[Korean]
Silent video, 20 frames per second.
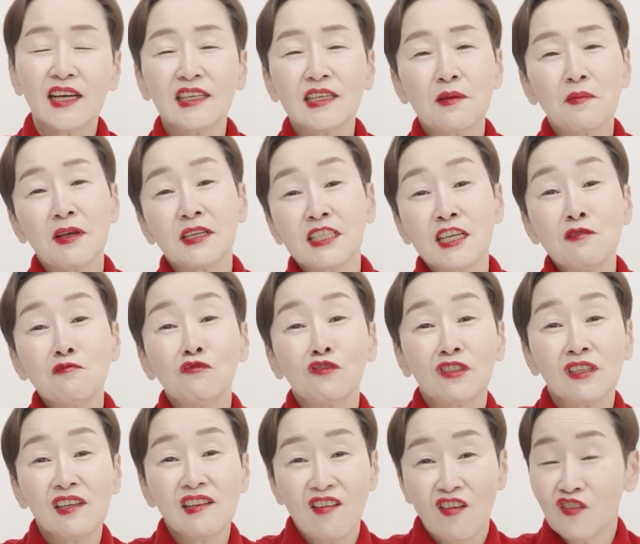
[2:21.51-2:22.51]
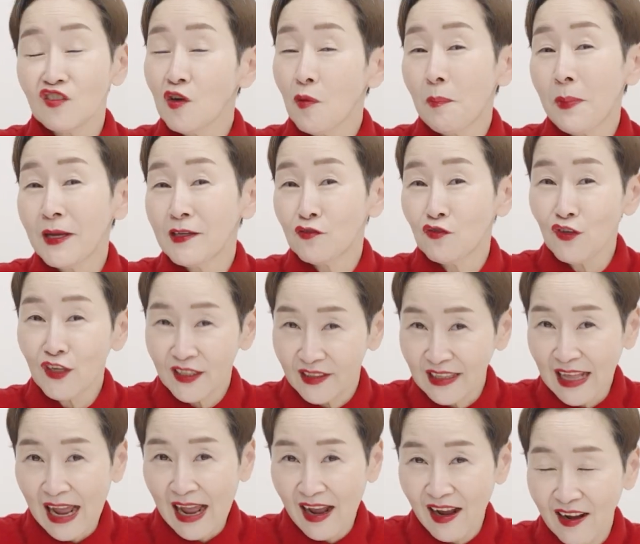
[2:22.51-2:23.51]
그림의 실물을 영접할 수 있다
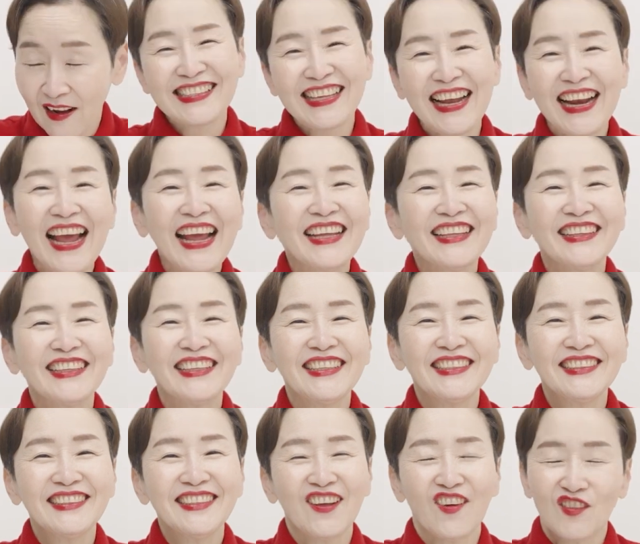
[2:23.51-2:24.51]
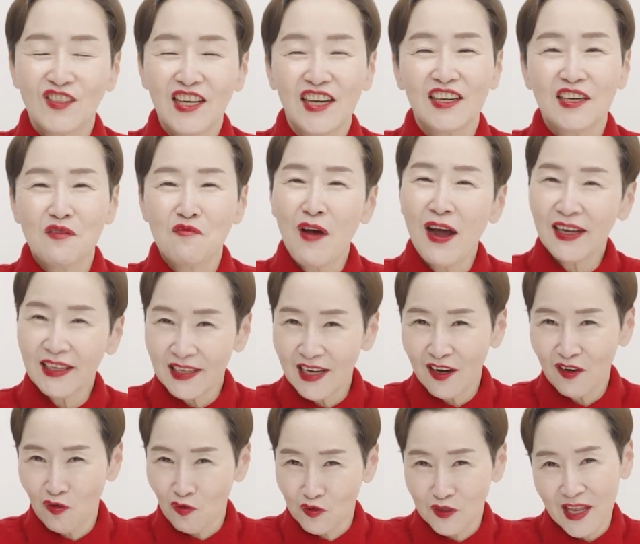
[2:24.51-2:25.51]
살아있는 영체 그림
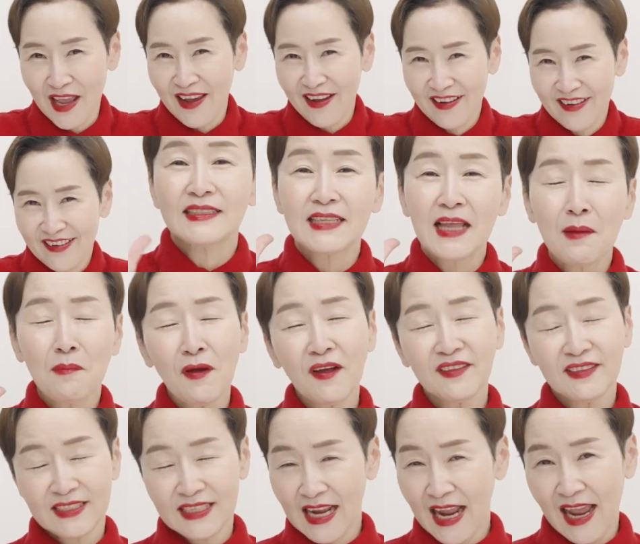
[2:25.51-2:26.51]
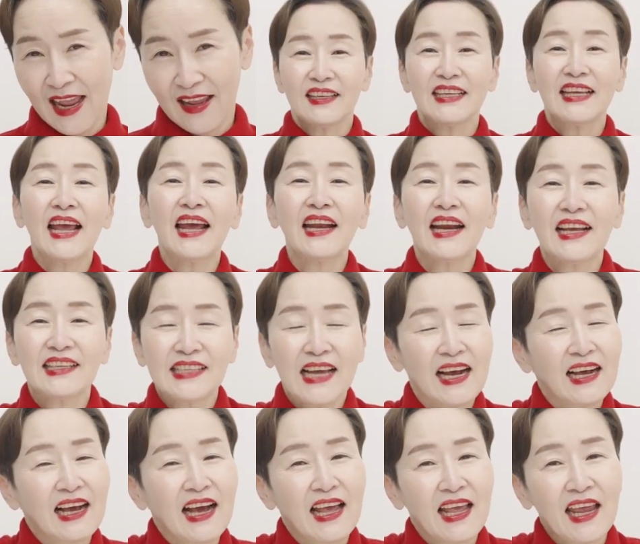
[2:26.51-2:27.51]
확인하러 오세요 세 번째, 이에라
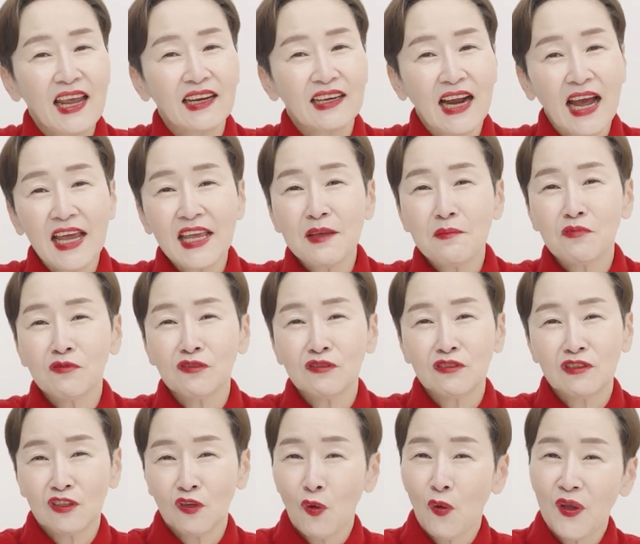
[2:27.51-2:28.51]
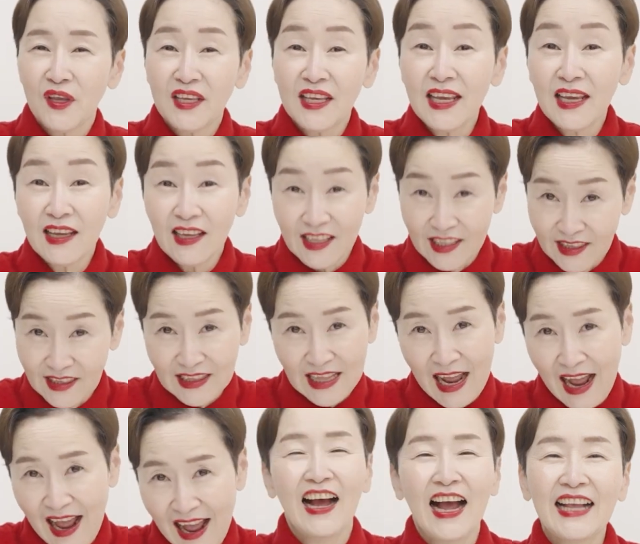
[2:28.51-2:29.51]
작가의 라이브 드로잉이 있다.
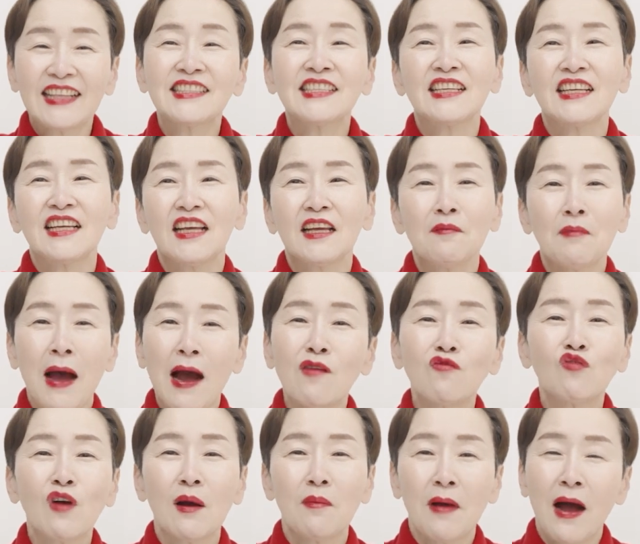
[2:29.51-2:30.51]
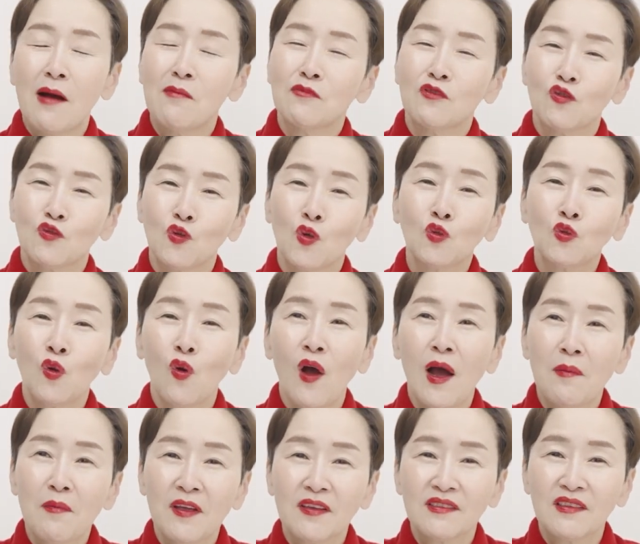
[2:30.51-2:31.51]
같이 마음과 마음으로
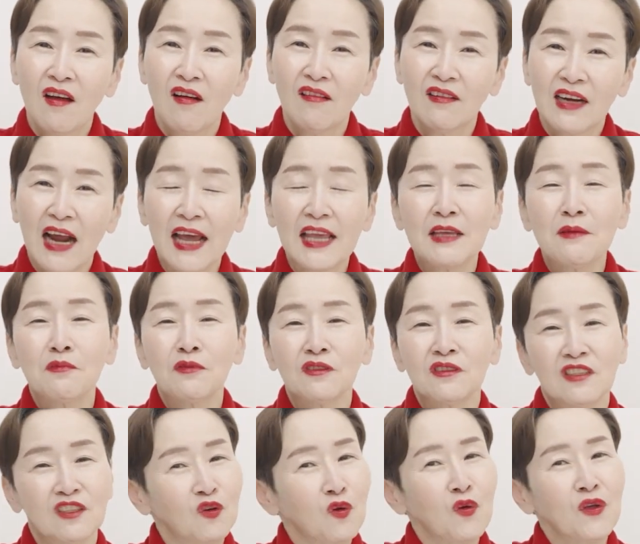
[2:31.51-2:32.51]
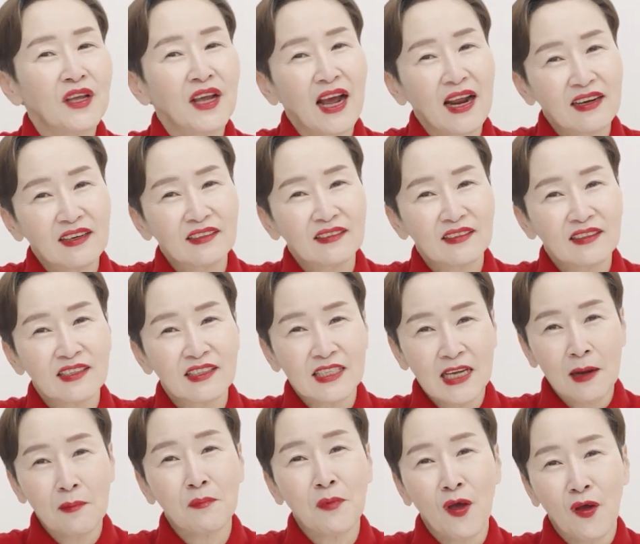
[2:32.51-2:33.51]
소통하면서 라이브 드로잉하는 그
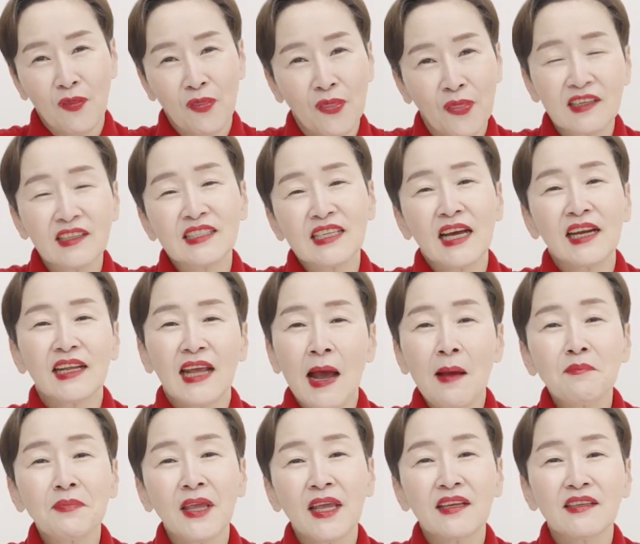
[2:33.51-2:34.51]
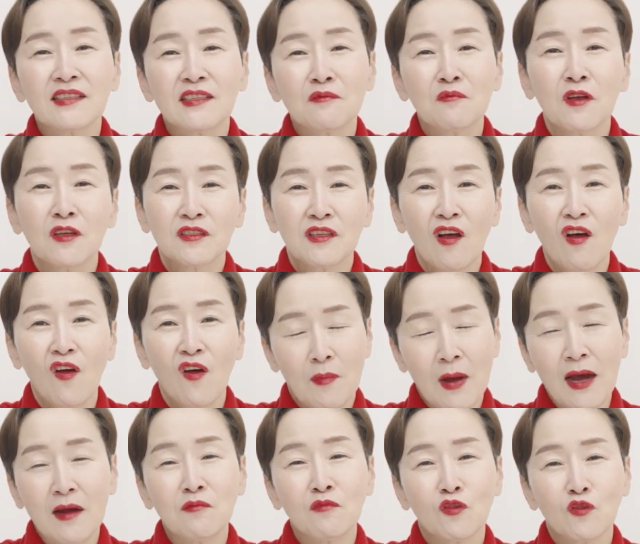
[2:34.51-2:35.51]
장면, 그 자리에 함께 있으면서
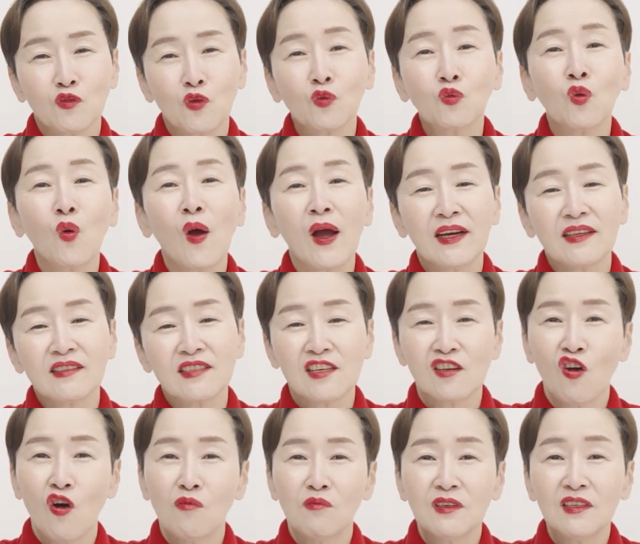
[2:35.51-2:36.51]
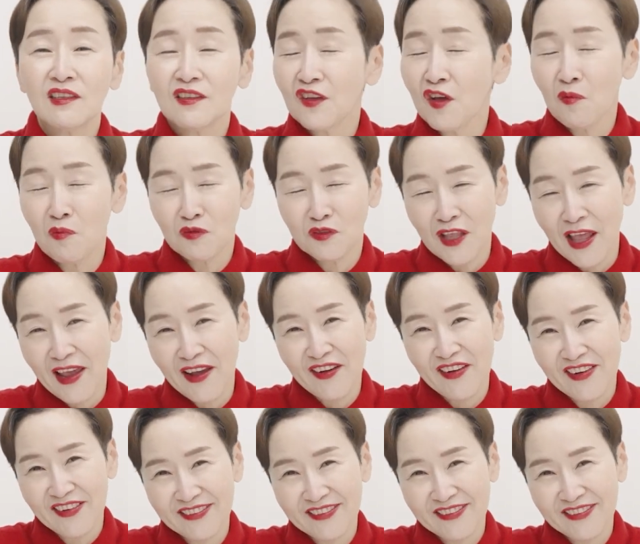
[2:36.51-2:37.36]
마음으로 소통하는 즐거움을 느껴보세요.